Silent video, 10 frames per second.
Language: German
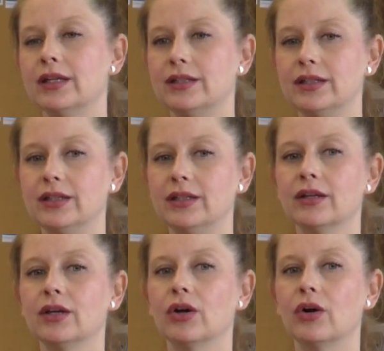die
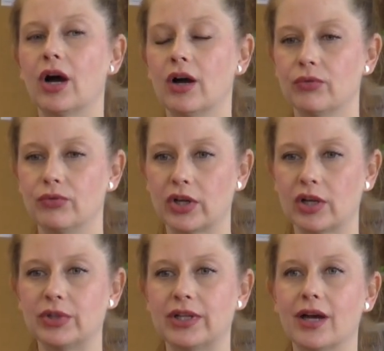
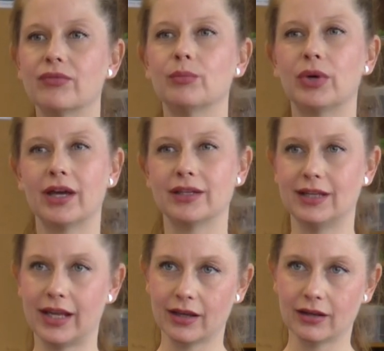Förderbedarf im Bereich
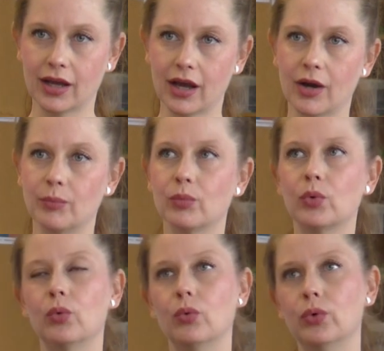Lernen haben
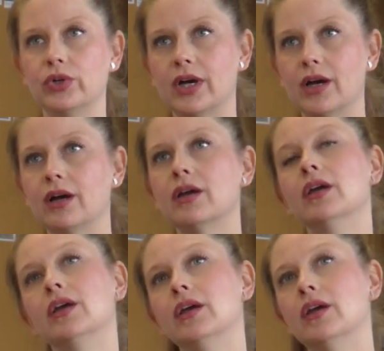oder
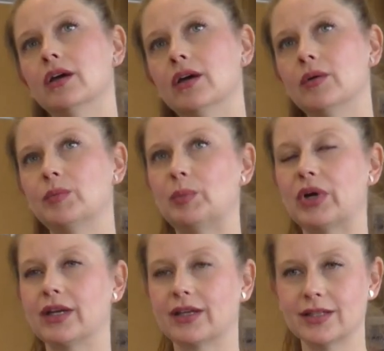ähm, im
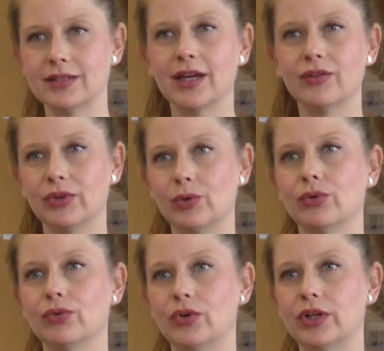Bereich geistiger
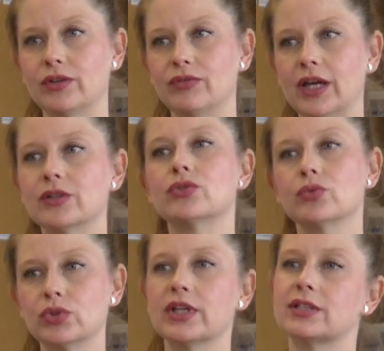Entwicklung gefördert werden.
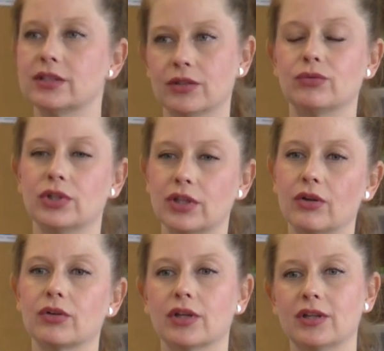Zusätzlich natürlich auch
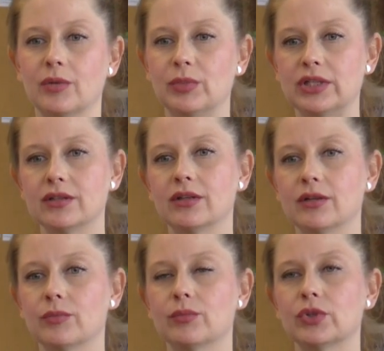noch Kinder mit
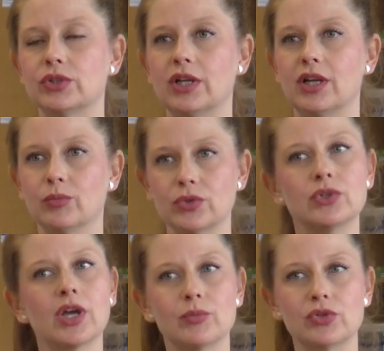ähm,
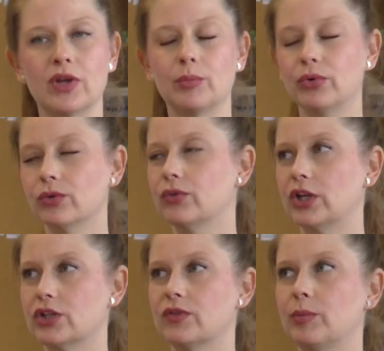sozial-emotionalem Schwerpunkt,
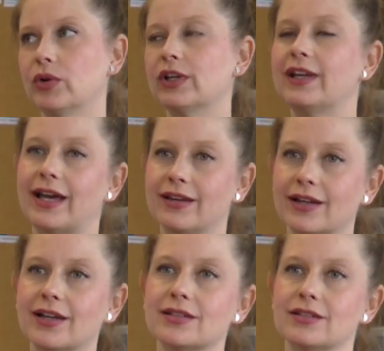Förderschwerpunkt. In den anderen
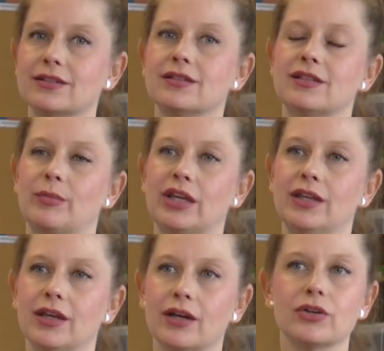Klassen sind es aber
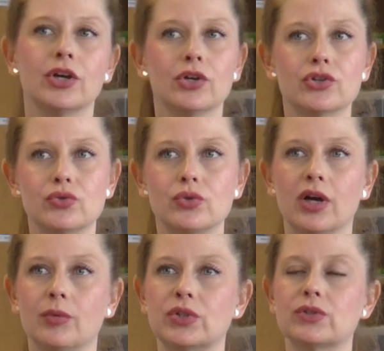eher
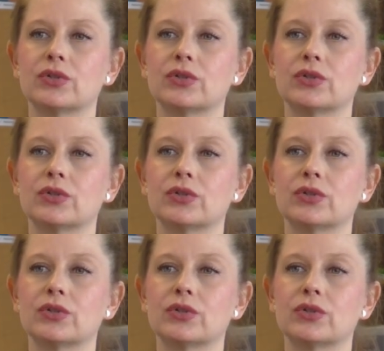Schüler mit